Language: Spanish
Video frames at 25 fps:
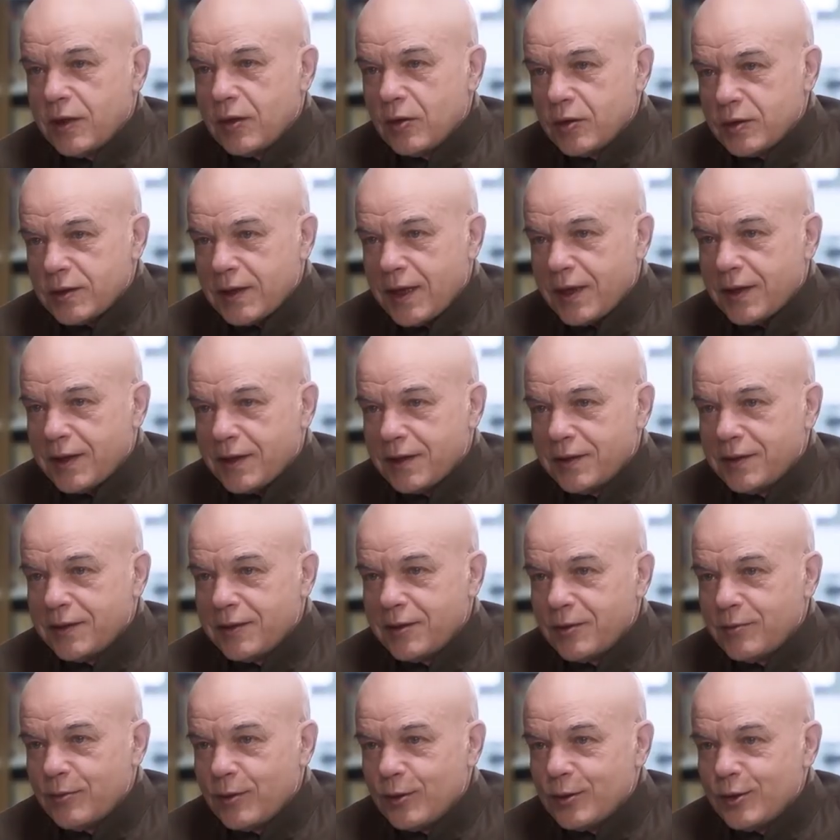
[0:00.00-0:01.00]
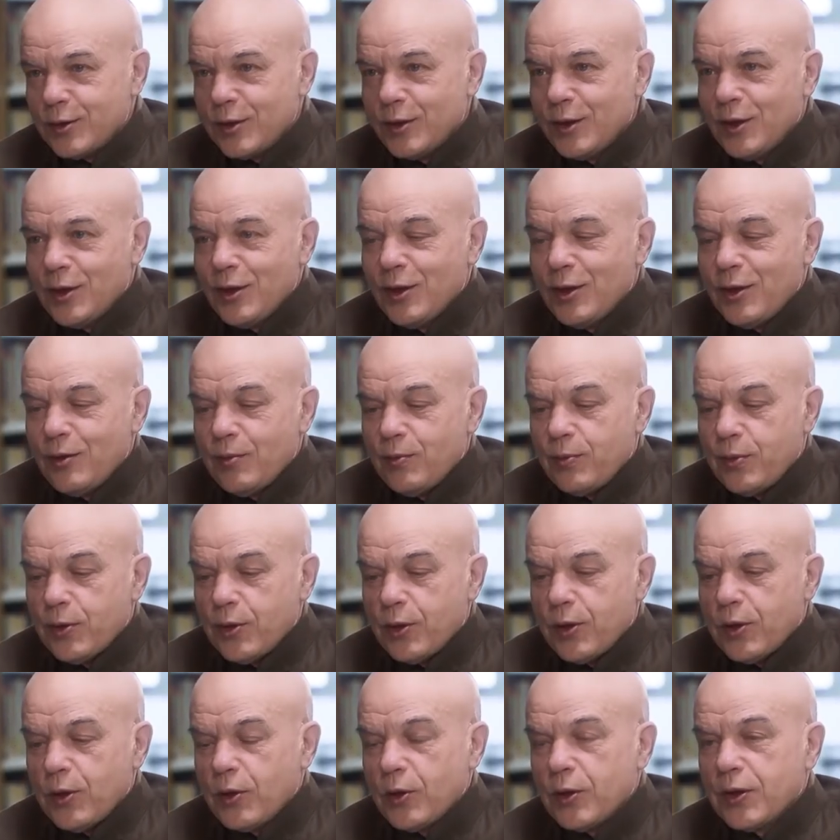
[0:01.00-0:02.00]
en los adjetivos,
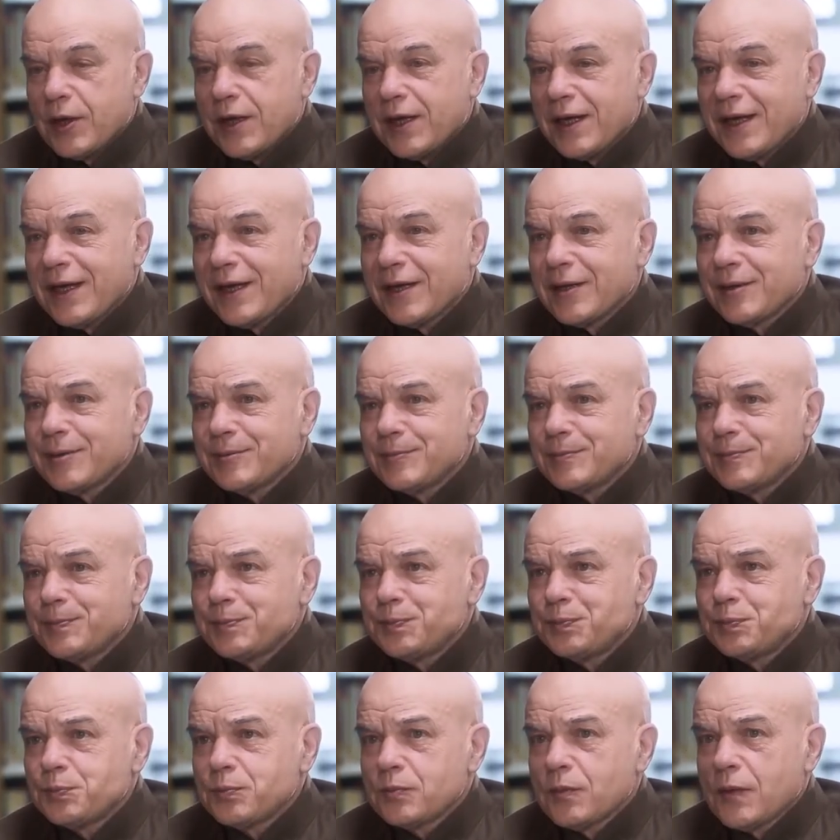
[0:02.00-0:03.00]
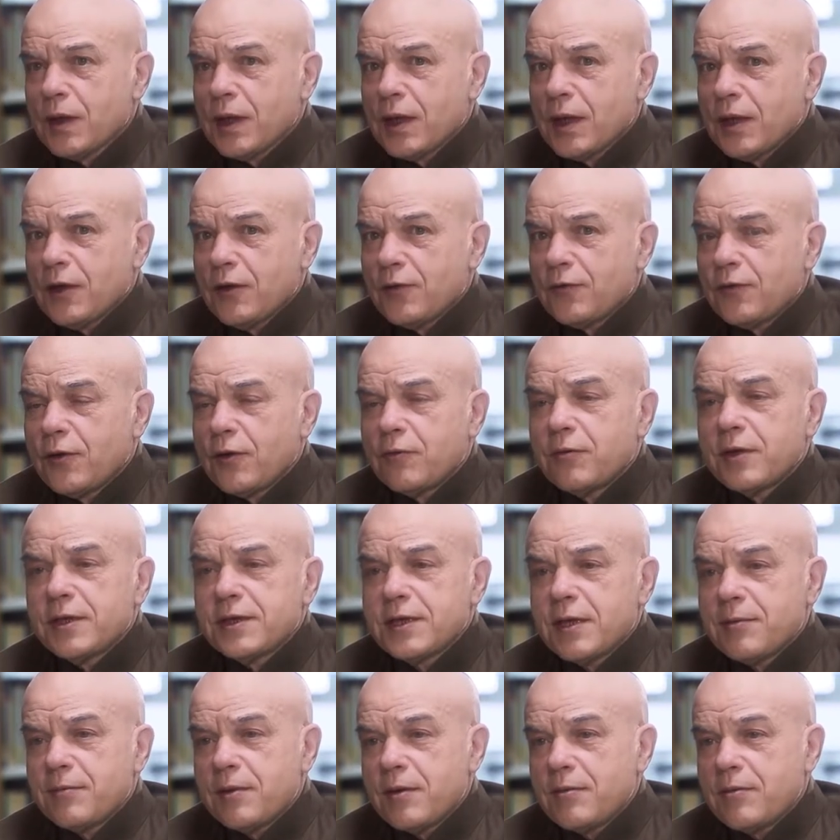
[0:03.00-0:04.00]
por lo que Flaubert
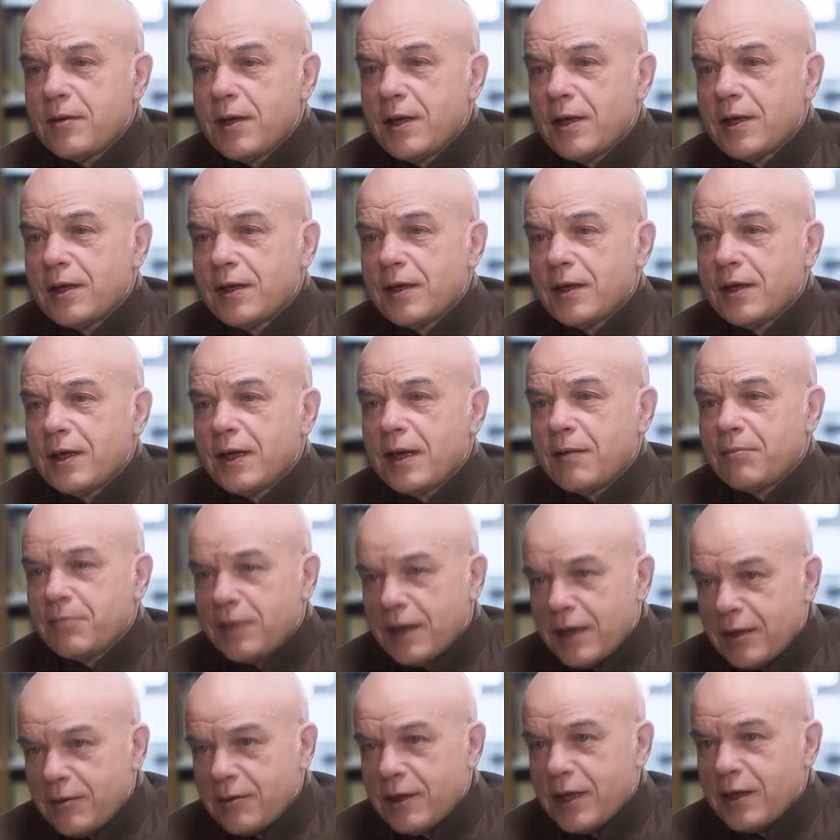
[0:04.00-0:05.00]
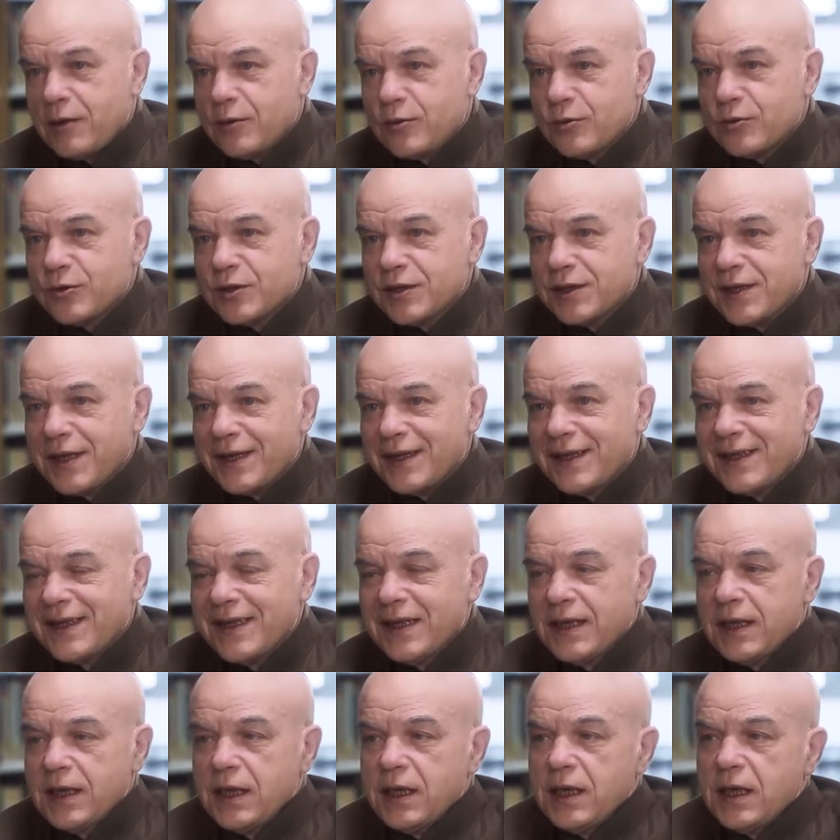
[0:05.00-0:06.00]
llamaba la palabra justa.
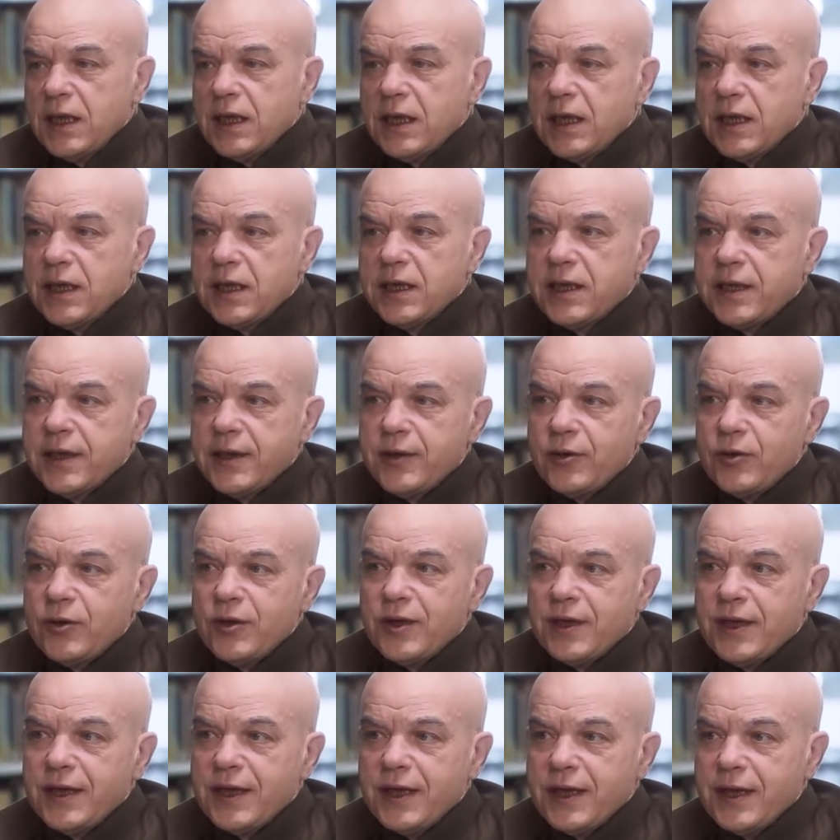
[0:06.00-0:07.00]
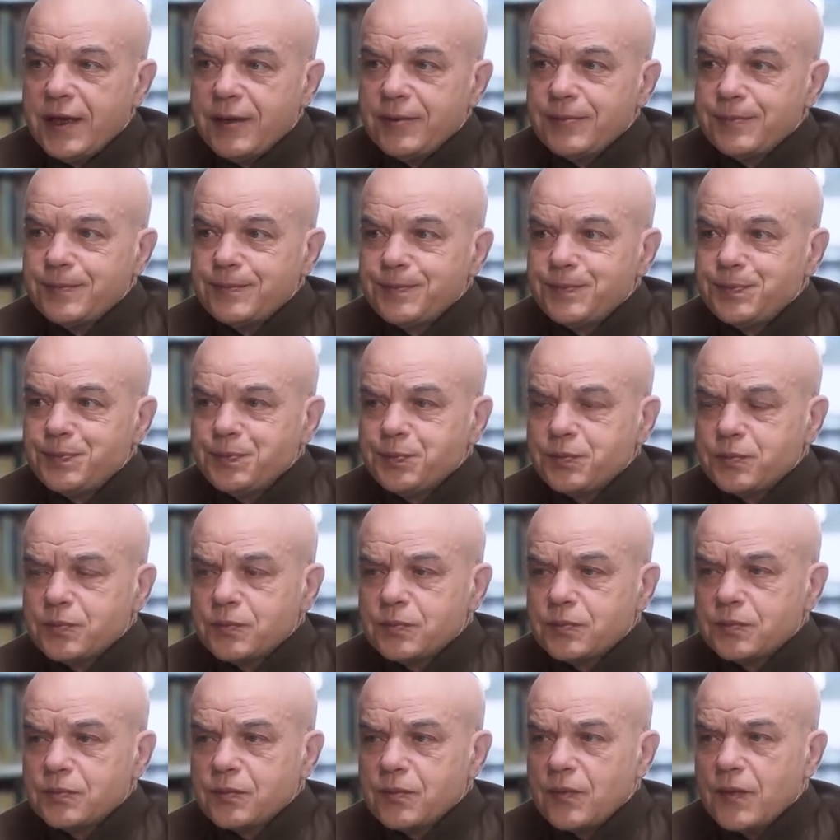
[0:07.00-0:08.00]
Y creo que,
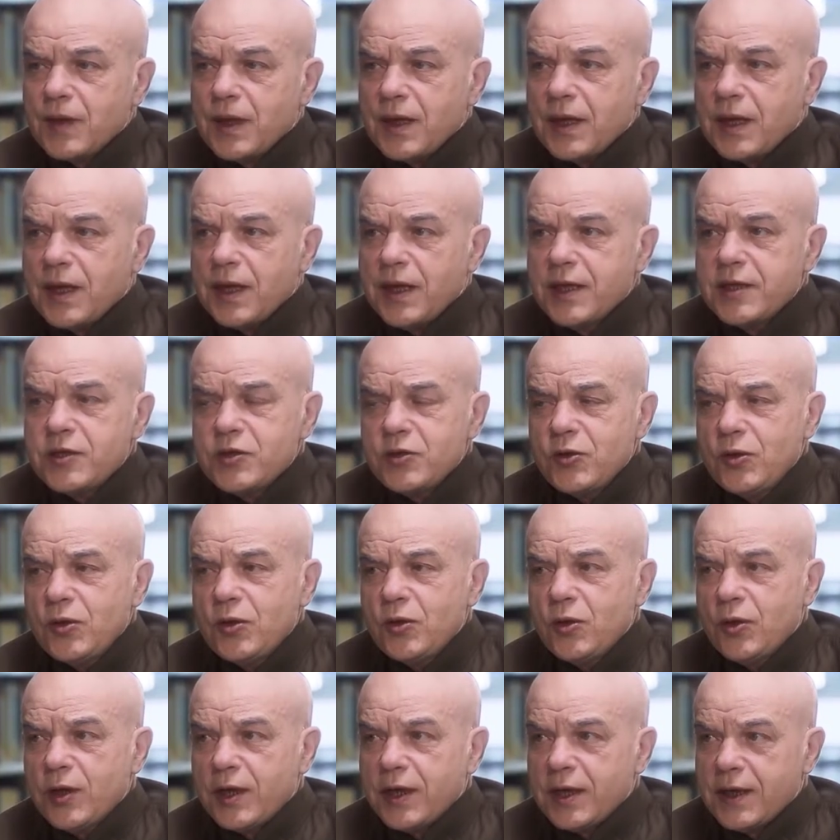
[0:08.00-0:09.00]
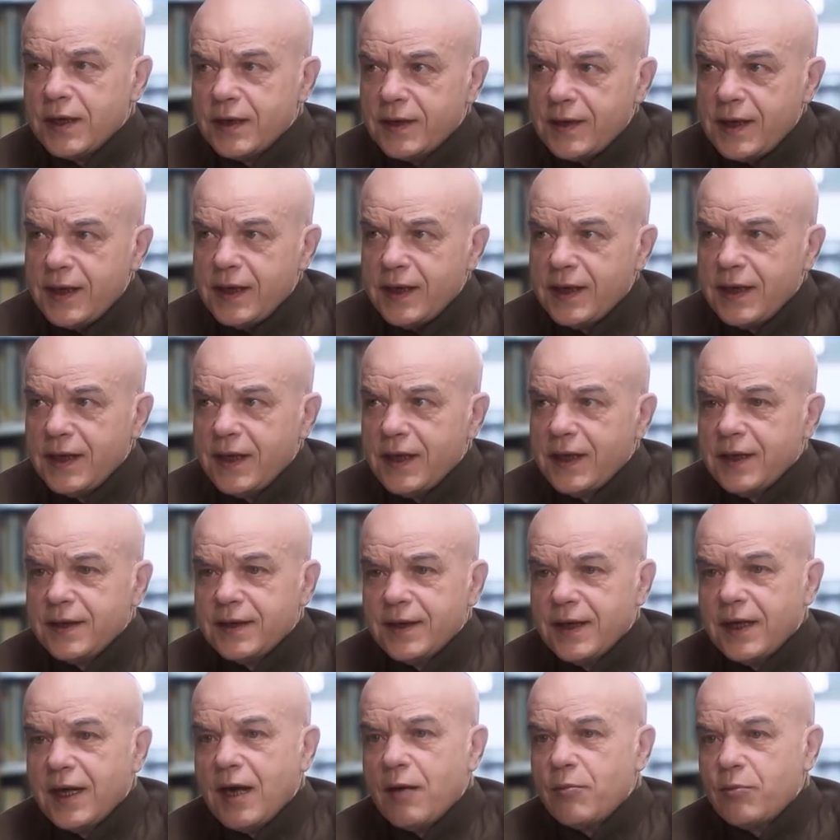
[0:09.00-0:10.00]
que eso lo heredé
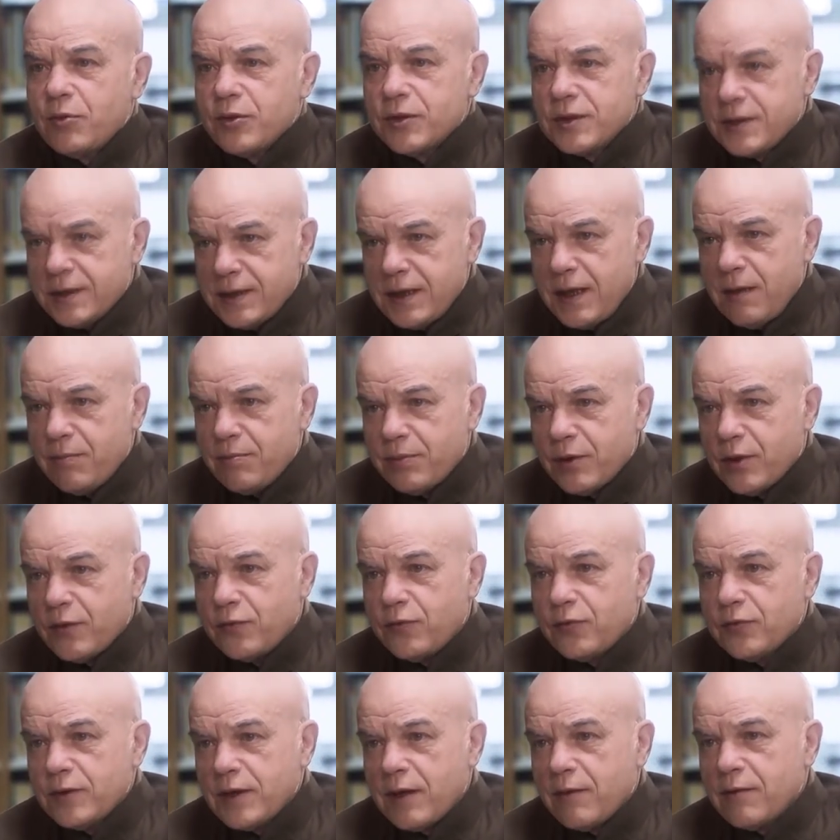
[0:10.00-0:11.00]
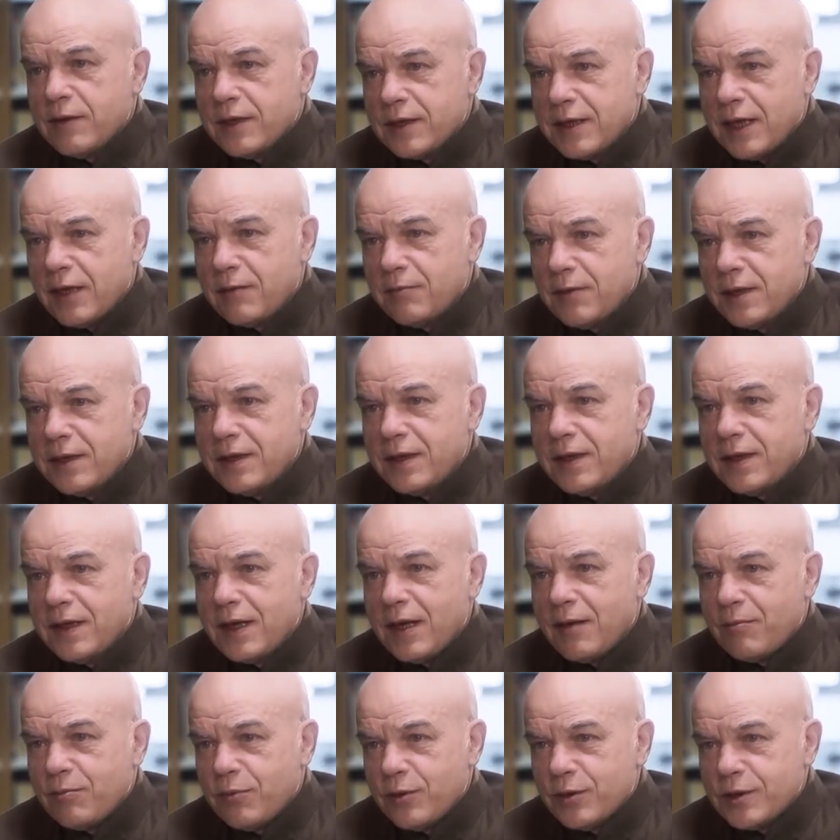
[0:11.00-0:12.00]
de la poesía, pero fundamentalmente de
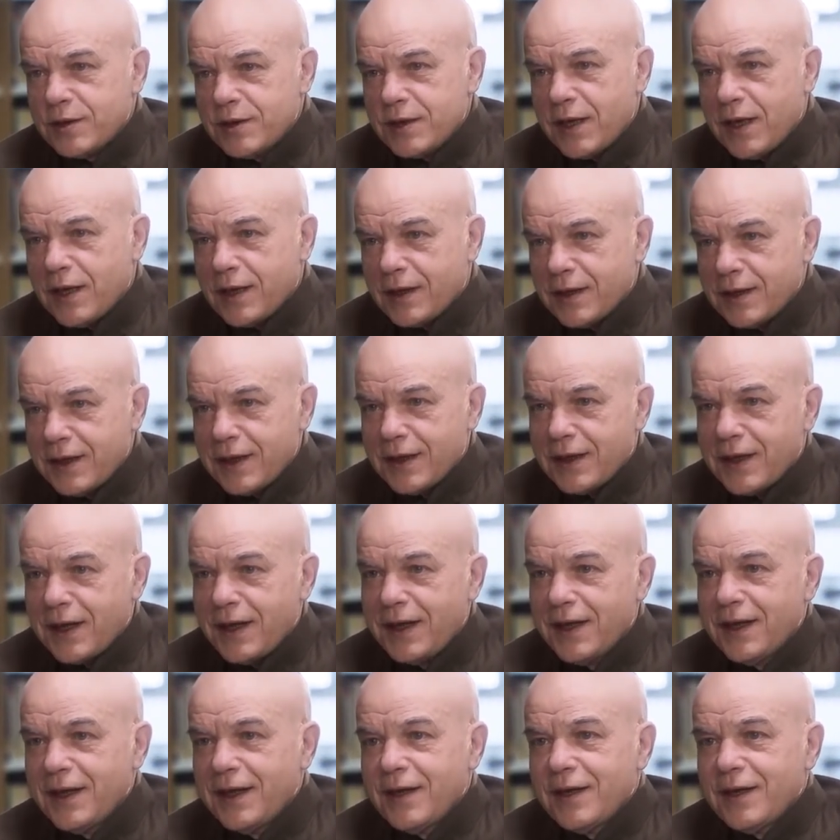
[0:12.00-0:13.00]
la poesía griega.